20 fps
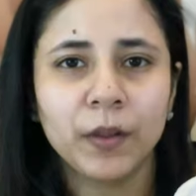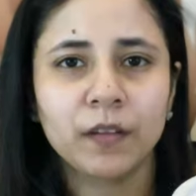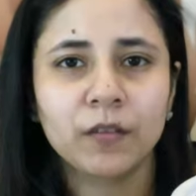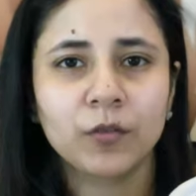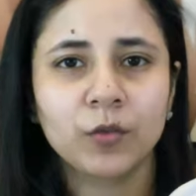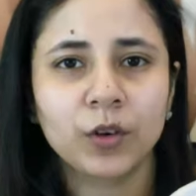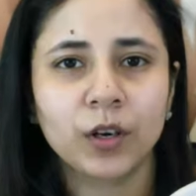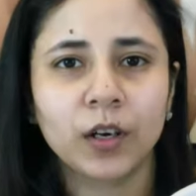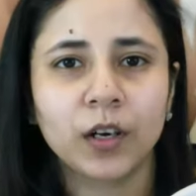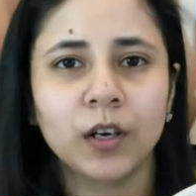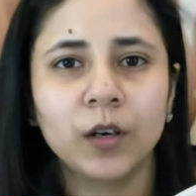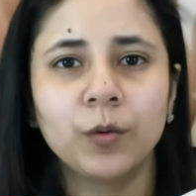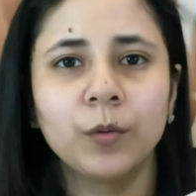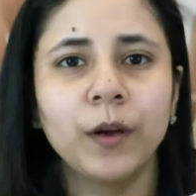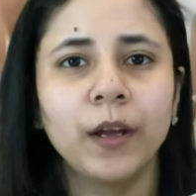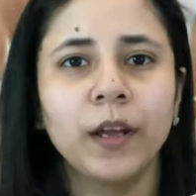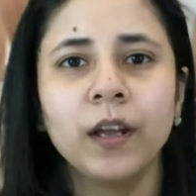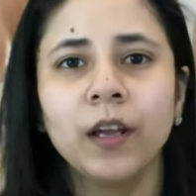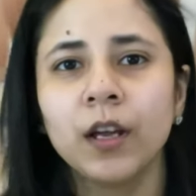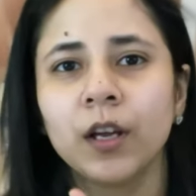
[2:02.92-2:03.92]
इसको रखा हुआ
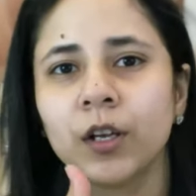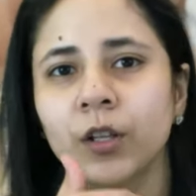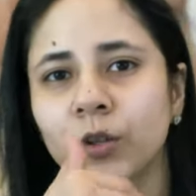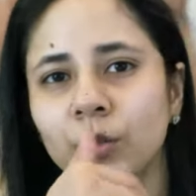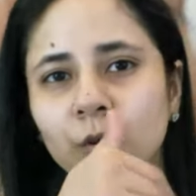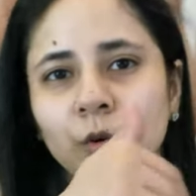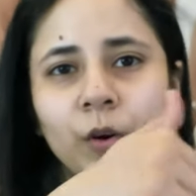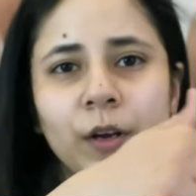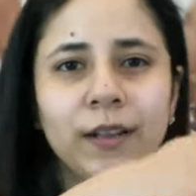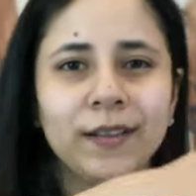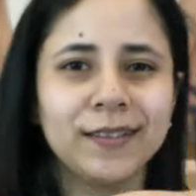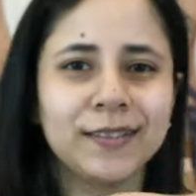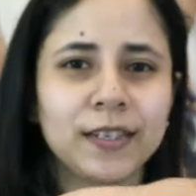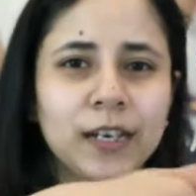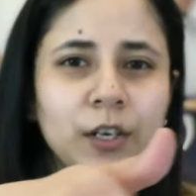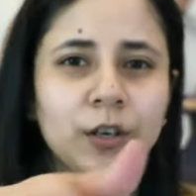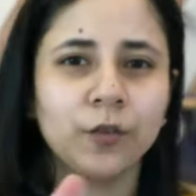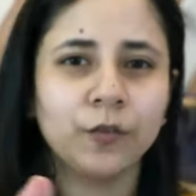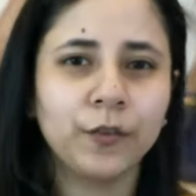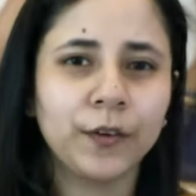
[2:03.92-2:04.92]
है तो
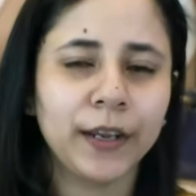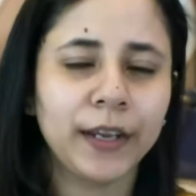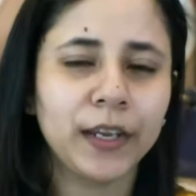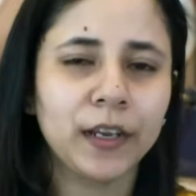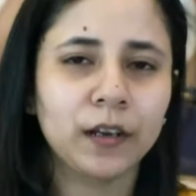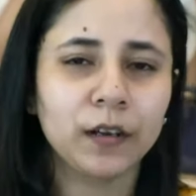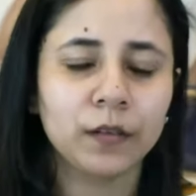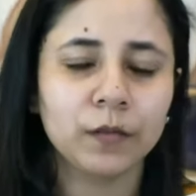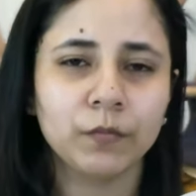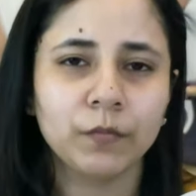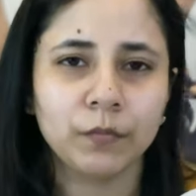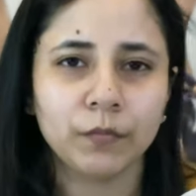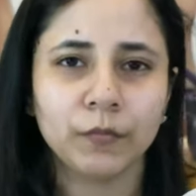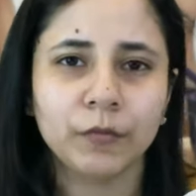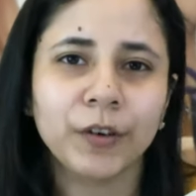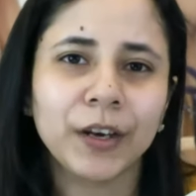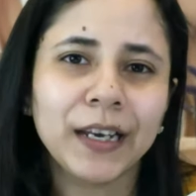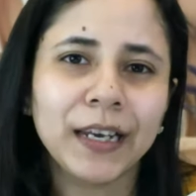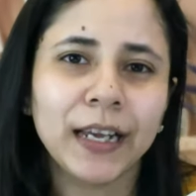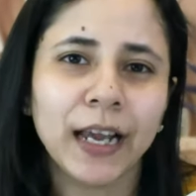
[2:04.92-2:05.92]
इंस्टेड ऑफ लाइक
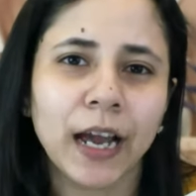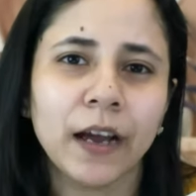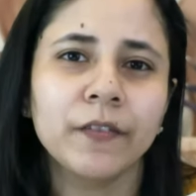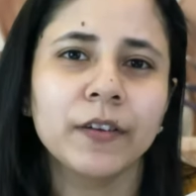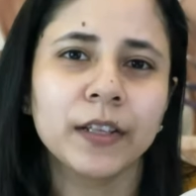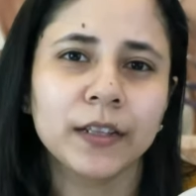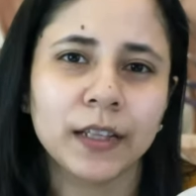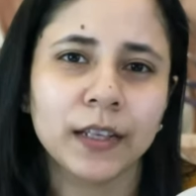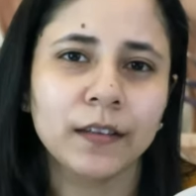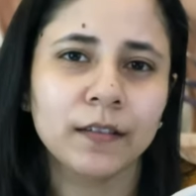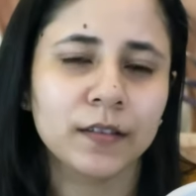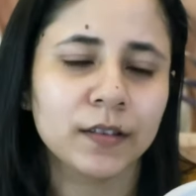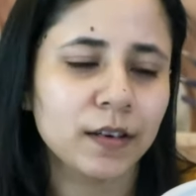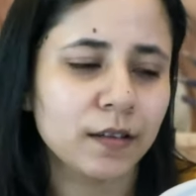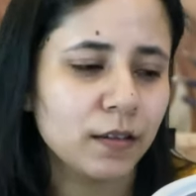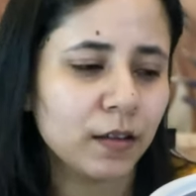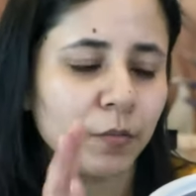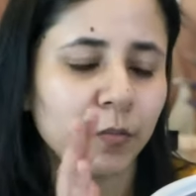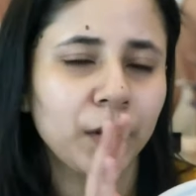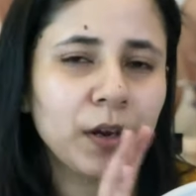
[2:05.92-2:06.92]
रियली हैविंग थिंग्स
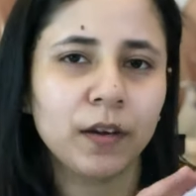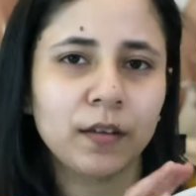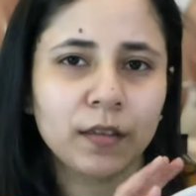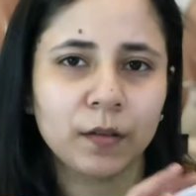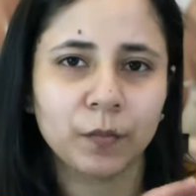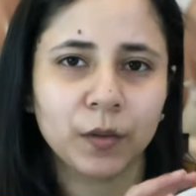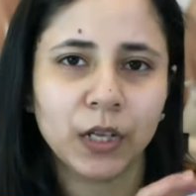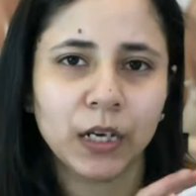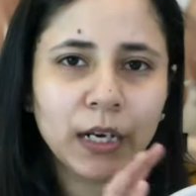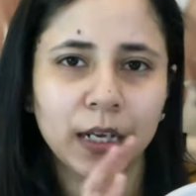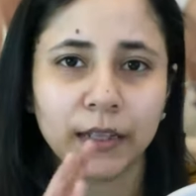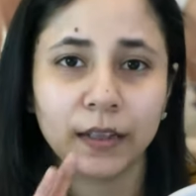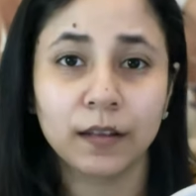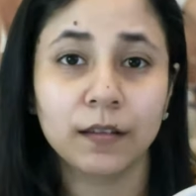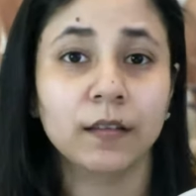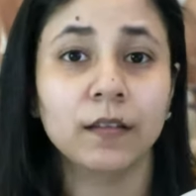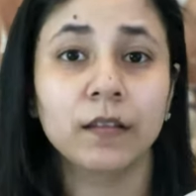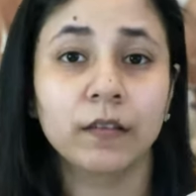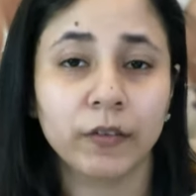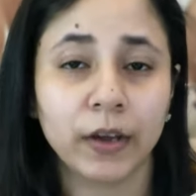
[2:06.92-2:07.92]
डिसअपेयर समथिंग लाइक
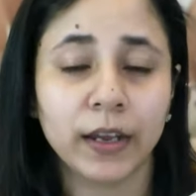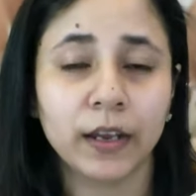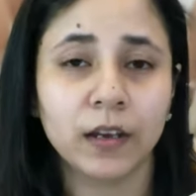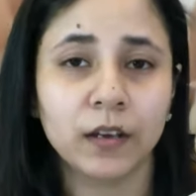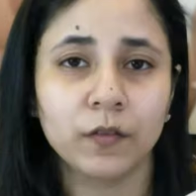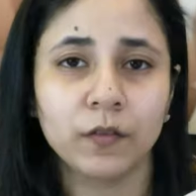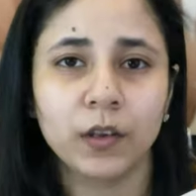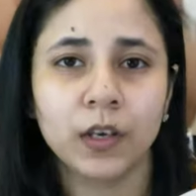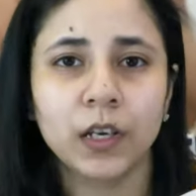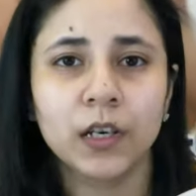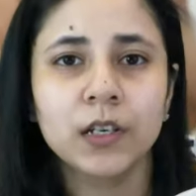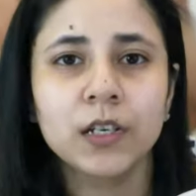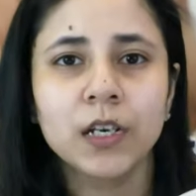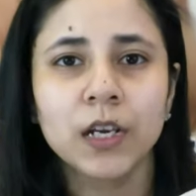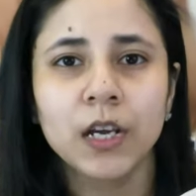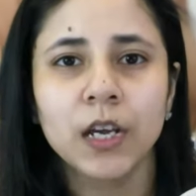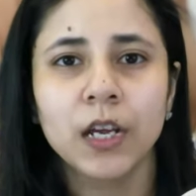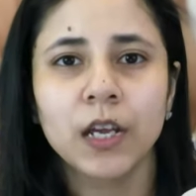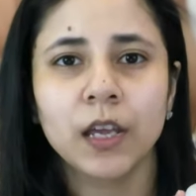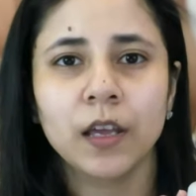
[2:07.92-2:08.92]
दिस इज वेरी कन्वीनियंट
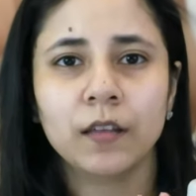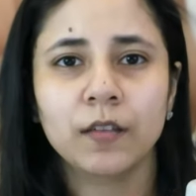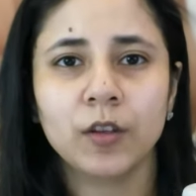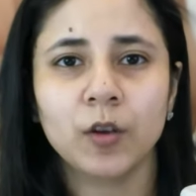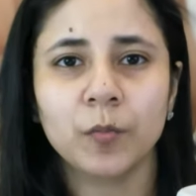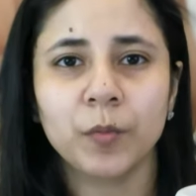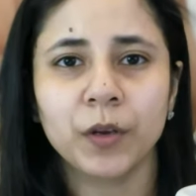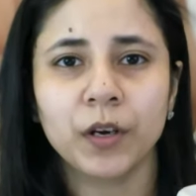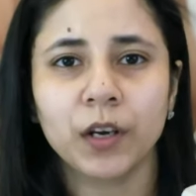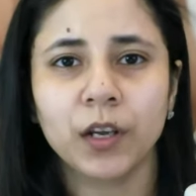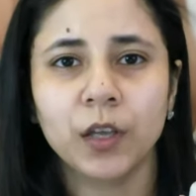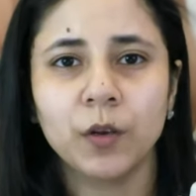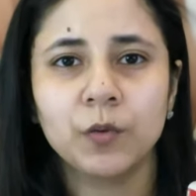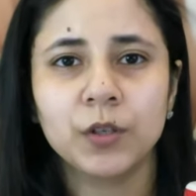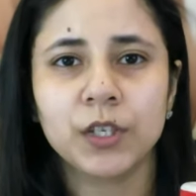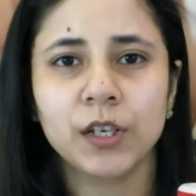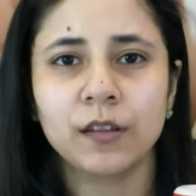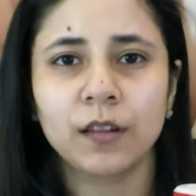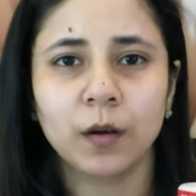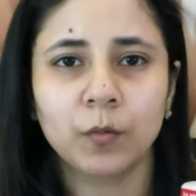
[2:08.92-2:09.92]
कि इसके ऊपर रखी हुई
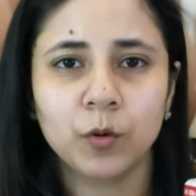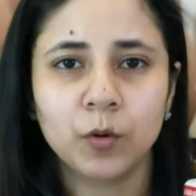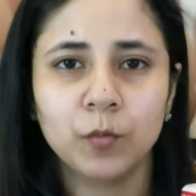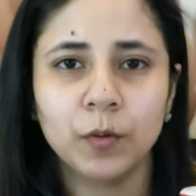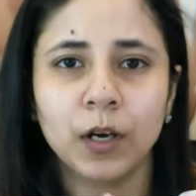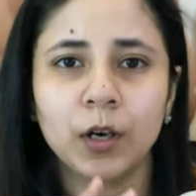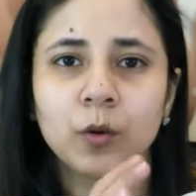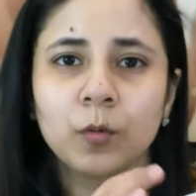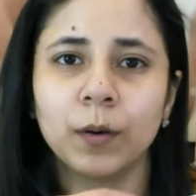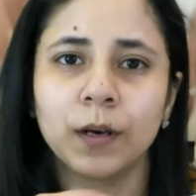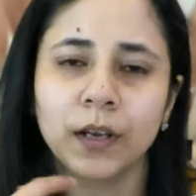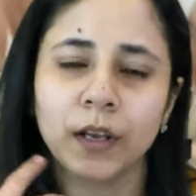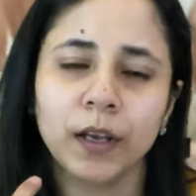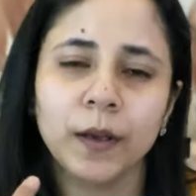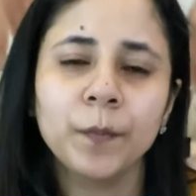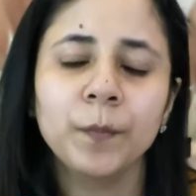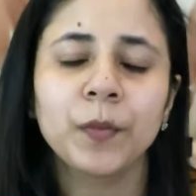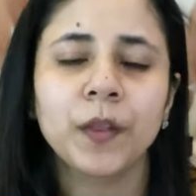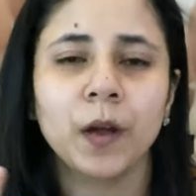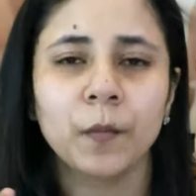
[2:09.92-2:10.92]
चीज़ आप घुमा घुमा के
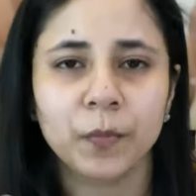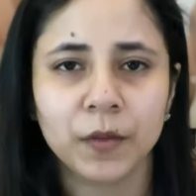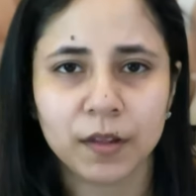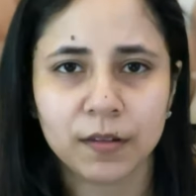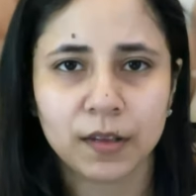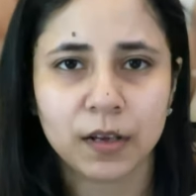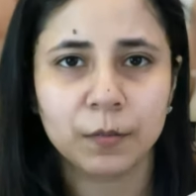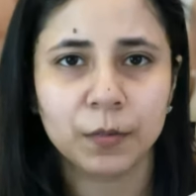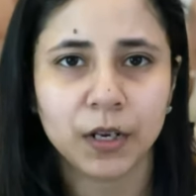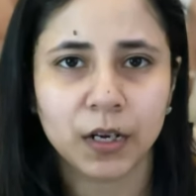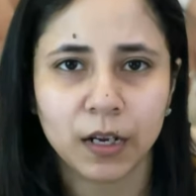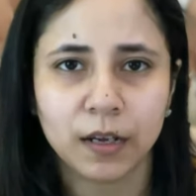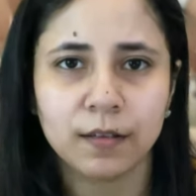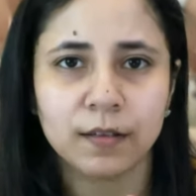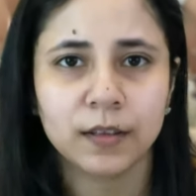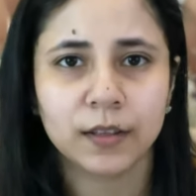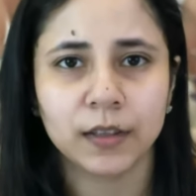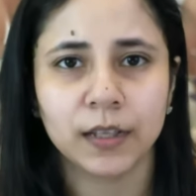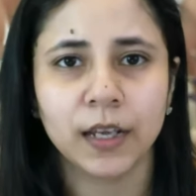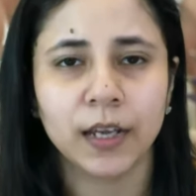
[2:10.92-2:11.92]
अपने सामने ला
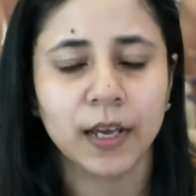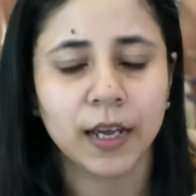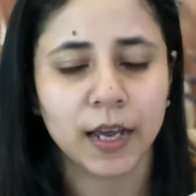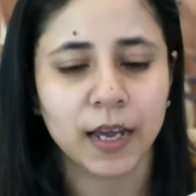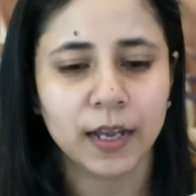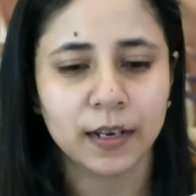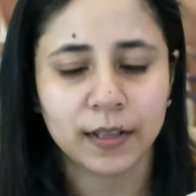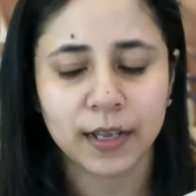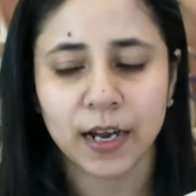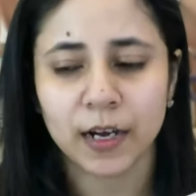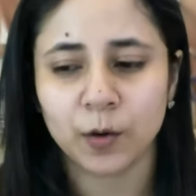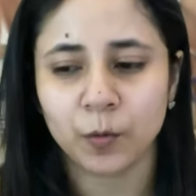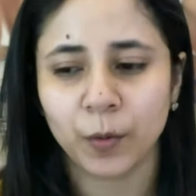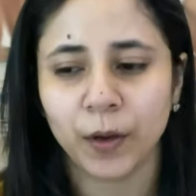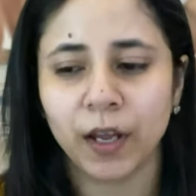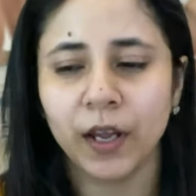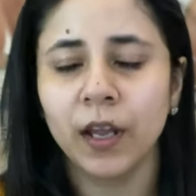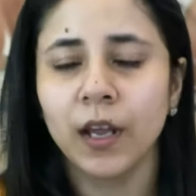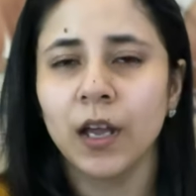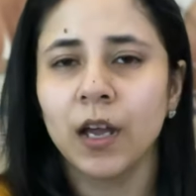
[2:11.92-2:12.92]
सकते हैं एंड दैट
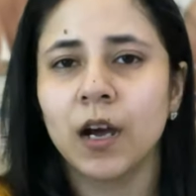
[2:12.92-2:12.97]
वे